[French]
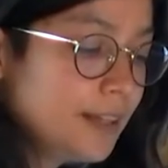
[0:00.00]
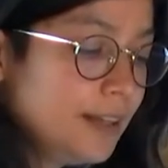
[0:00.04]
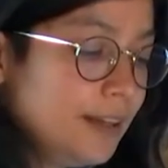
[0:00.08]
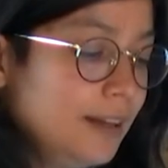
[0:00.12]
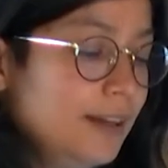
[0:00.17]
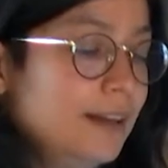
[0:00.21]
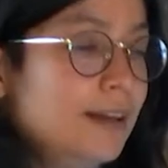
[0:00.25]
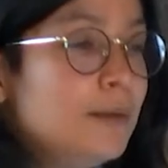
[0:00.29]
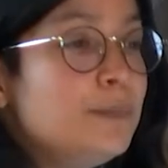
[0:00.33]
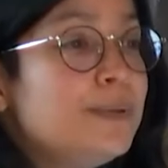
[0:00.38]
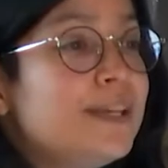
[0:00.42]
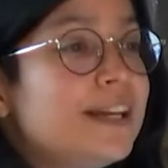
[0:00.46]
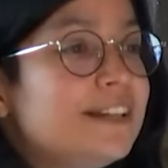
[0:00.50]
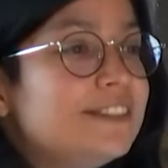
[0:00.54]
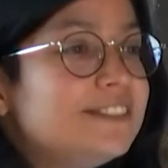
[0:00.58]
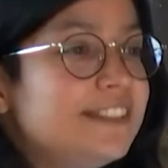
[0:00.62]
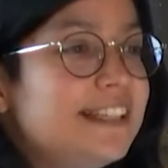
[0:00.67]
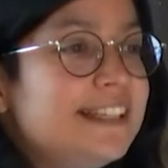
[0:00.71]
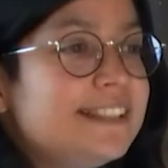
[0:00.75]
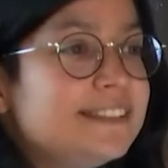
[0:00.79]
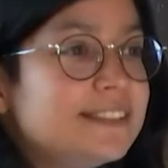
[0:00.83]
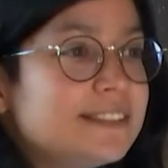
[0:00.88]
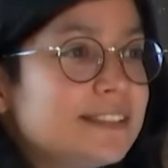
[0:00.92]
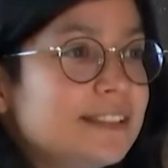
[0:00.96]
Bien
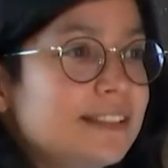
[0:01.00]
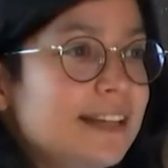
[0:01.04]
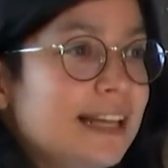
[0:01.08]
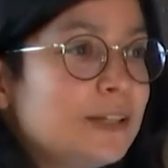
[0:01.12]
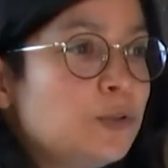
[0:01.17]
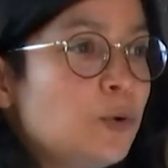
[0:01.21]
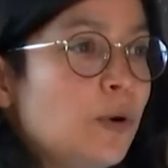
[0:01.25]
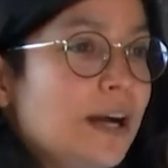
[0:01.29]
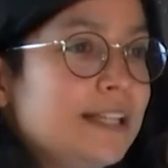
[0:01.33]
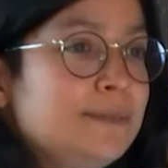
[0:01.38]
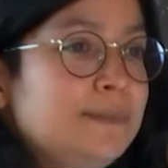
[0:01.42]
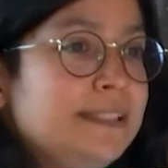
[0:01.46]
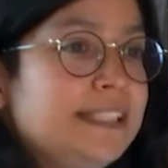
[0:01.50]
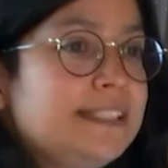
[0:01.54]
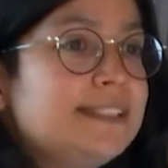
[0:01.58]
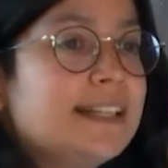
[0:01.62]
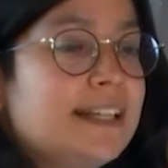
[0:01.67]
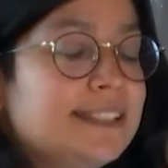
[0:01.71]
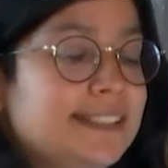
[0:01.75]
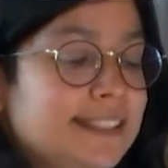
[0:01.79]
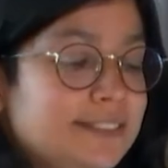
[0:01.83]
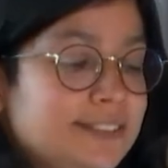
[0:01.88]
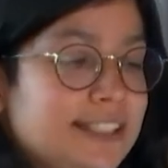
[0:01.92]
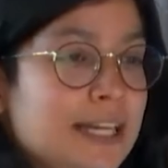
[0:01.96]
vaine la cour
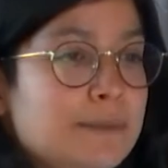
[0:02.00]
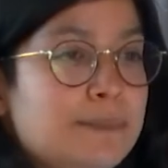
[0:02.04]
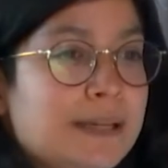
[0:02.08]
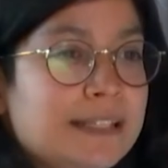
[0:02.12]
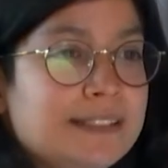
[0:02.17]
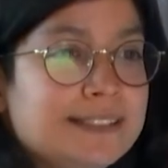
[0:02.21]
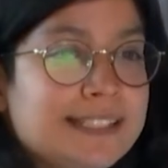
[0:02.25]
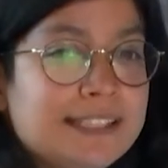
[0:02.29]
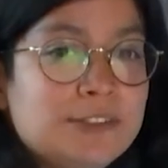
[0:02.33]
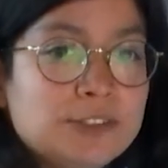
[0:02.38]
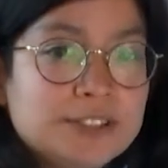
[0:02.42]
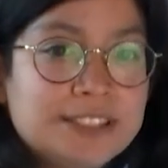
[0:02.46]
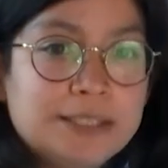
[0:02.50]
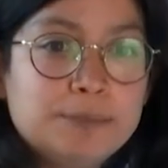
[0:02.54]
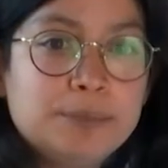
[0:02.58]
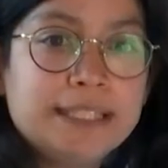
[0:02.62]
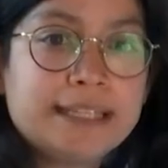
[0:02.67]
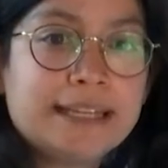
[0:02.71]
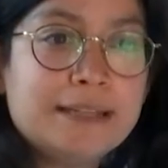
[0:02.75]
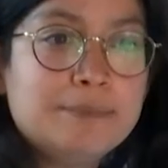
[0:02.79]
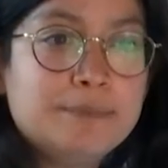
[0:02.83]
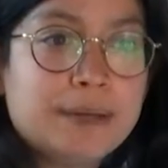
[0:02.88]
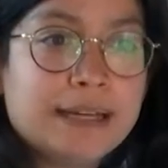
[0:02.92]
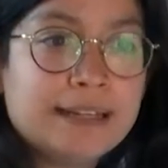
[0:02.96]
administrative d'appel qui ne s'y
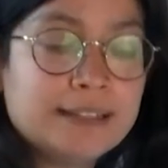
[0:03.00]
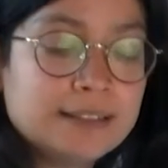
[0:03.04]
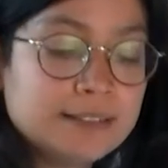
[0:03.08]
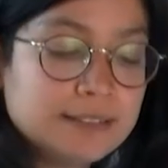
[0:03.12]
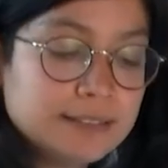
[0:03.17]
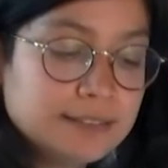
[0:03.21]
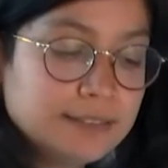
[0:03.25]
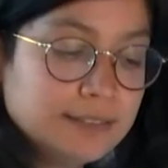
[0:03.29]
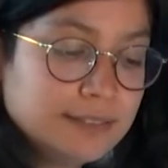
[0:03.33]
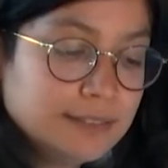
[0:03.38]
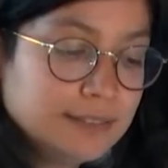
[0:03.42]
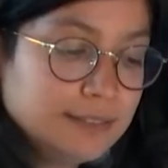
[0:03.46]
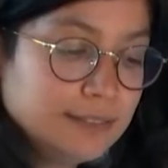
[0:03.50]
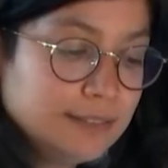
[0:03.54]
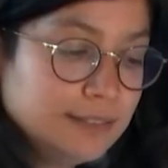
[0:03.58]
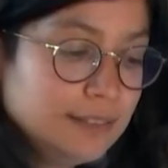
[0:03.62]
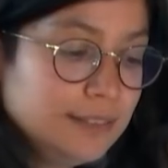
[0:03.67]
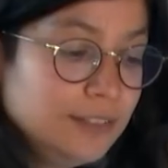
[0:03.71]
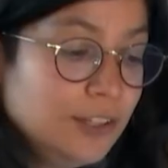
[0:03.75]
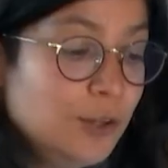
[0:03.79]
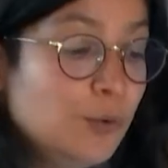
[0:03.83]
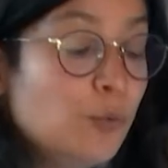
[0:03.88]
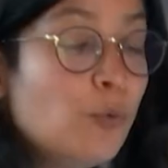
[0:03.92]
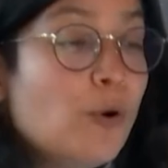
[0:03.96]
plierait pas.
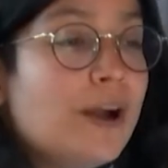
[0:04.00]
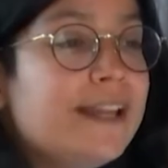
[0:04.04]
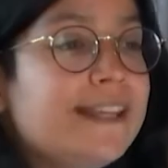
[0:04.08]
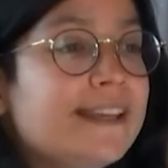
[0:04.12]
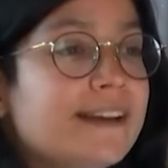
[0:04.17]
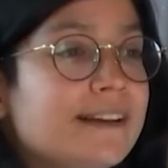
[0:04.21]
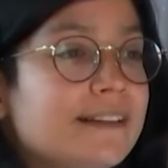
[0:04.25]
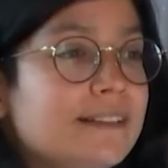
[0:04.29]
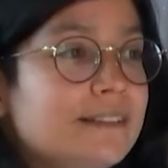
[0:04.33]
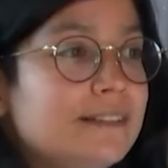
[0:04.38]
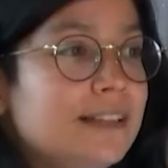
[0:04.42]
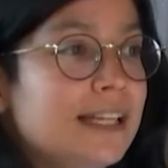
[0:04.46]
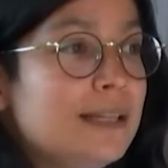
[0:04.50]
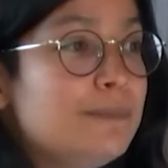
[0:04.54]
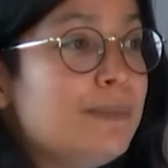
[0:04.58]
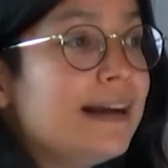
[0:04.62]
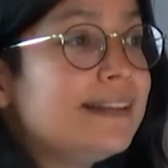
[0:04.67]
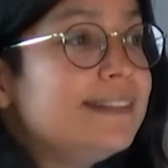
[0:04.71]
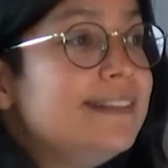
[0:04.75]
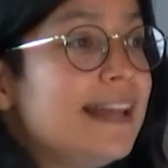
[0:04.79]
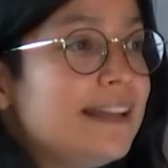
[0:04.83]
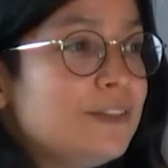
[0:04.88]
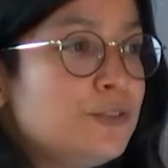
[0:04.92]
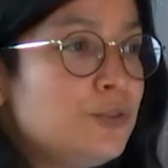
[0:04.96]
Le moyen est par
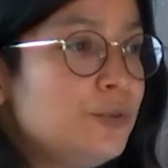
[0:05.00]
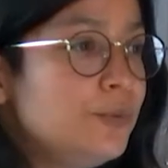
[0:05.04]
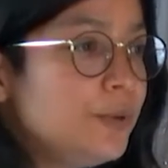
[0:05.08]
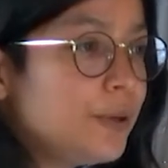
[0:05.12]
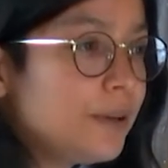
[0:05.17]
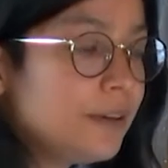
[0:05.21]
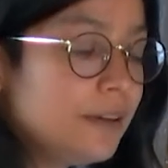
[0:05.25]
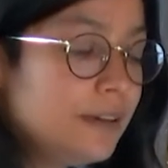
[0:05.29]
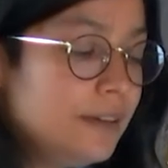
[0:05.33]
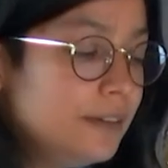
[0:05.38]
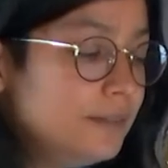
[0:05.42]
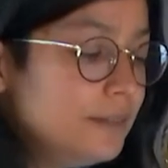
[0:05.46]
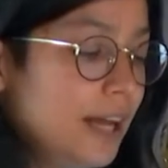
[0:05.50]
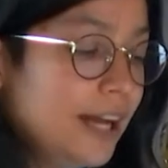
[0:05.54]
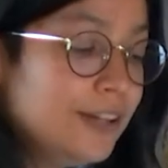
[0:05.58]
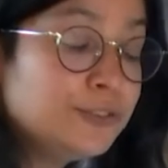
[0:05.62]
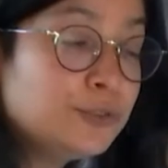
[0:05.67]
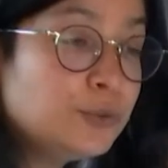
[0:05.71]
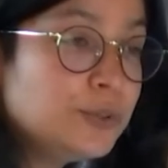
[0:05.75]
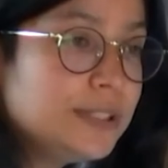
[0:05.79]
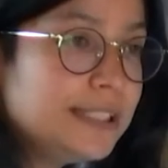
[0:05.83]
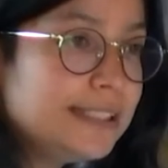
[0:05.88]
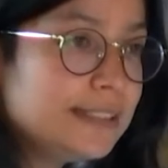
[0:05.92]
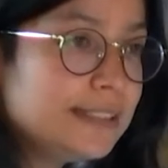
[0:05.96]
nature infondé.